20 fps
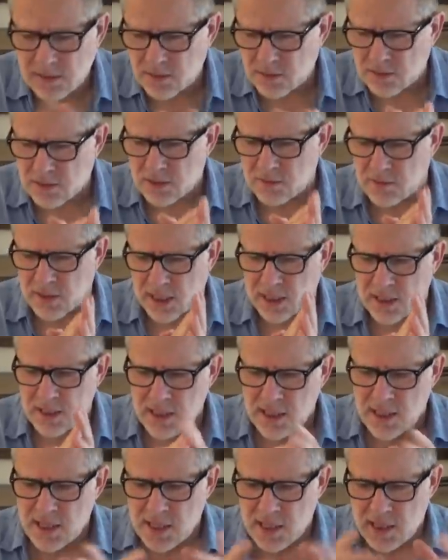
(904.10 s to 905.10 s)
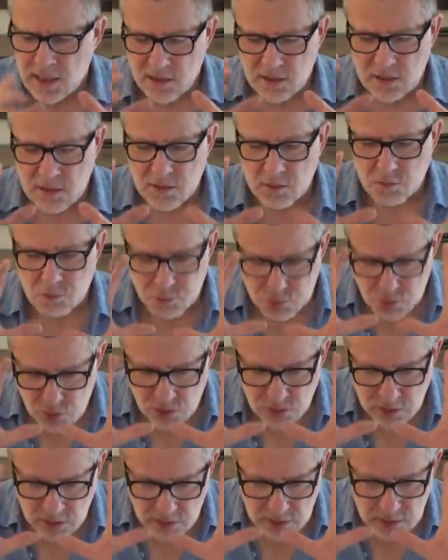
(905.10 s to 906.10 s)
Donc, voilà.
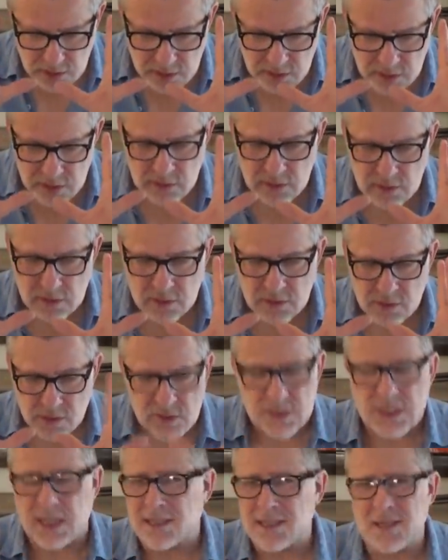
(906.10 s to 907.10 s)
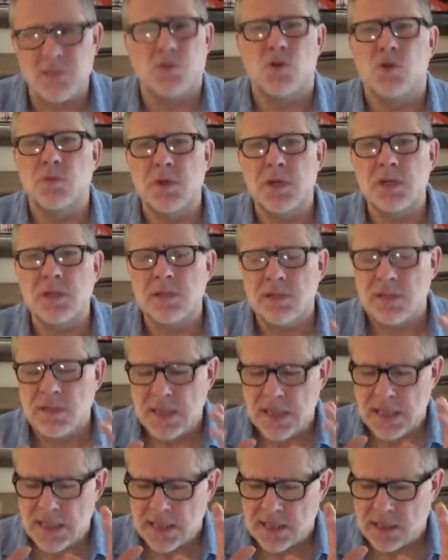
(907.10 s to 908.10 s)
pour le dire simplement,
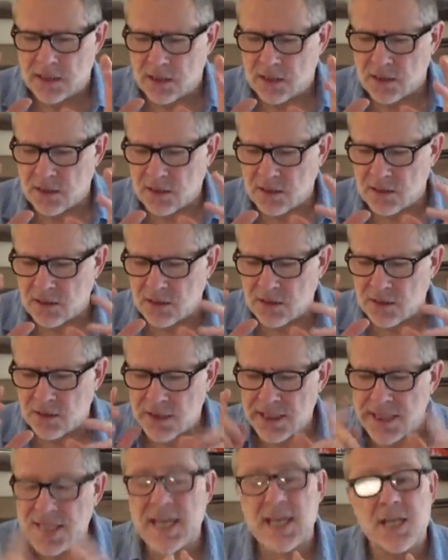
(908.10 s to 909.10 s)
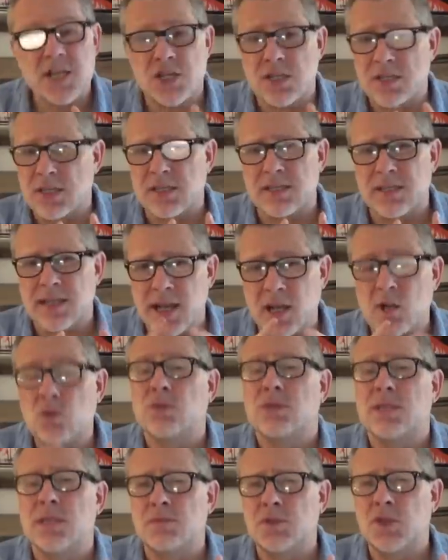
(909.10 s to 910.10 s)
Liège, c'était la
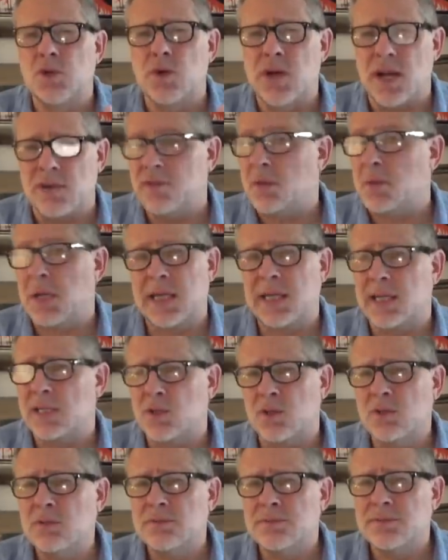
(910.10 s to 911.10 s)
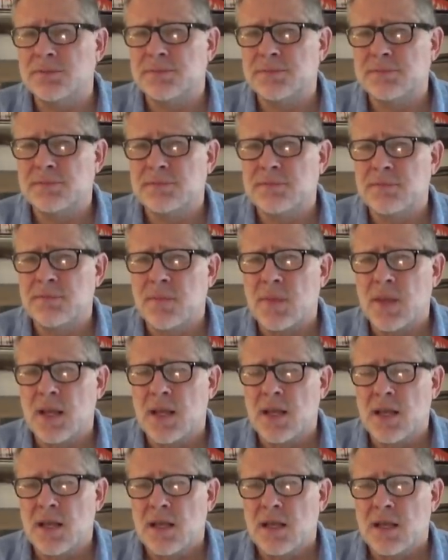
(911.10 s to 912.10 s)
conception et la fabrication,
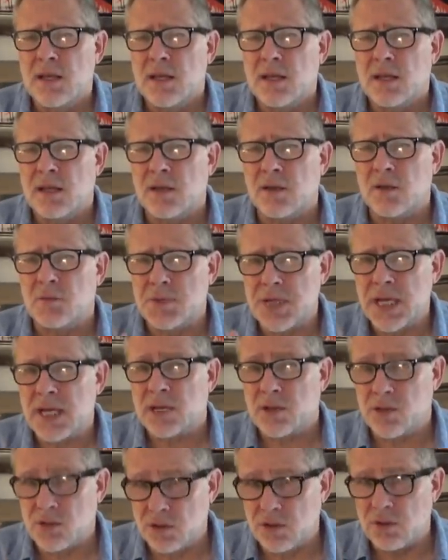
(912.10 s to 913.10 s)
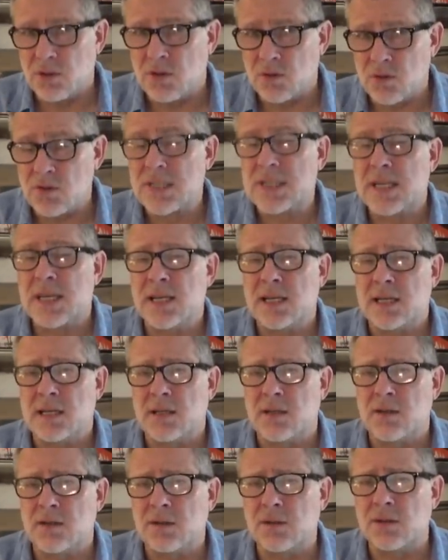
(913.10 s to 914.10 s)
euh, bien qu'on
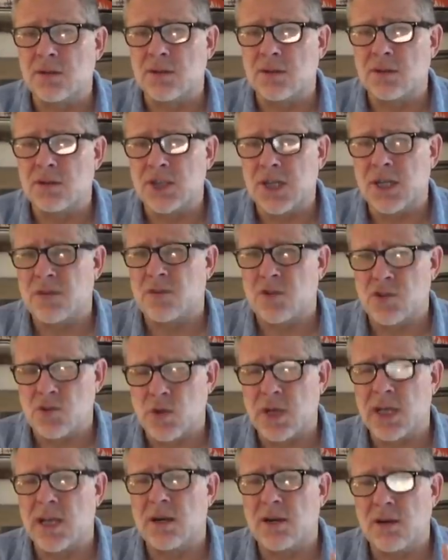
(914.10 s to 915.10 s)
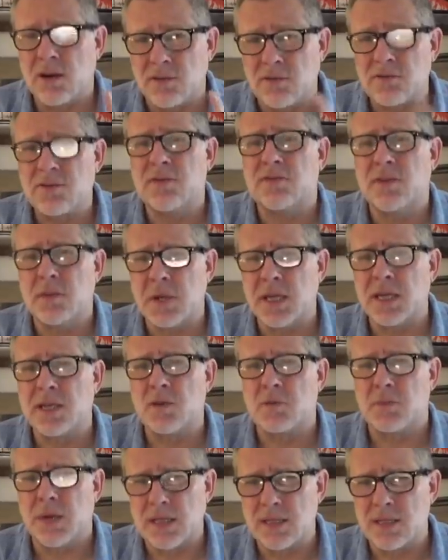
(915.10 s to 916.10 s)
sait que Charles-François Galland a fait
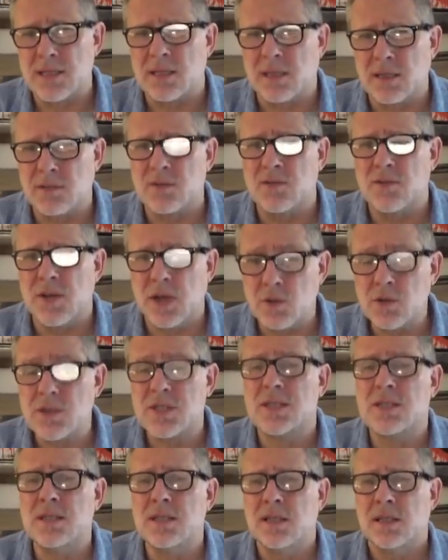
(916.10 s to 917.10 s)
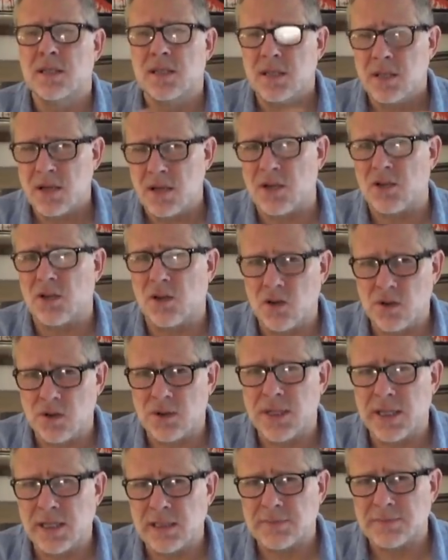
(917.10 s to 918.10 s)
fabriquer une partie de ses revolvers aussi en
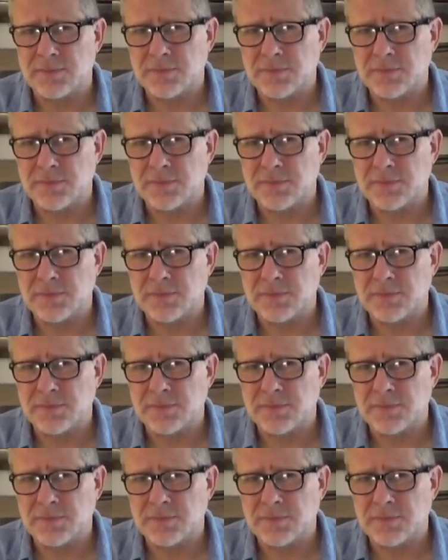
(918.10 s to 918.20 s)
Angleterre,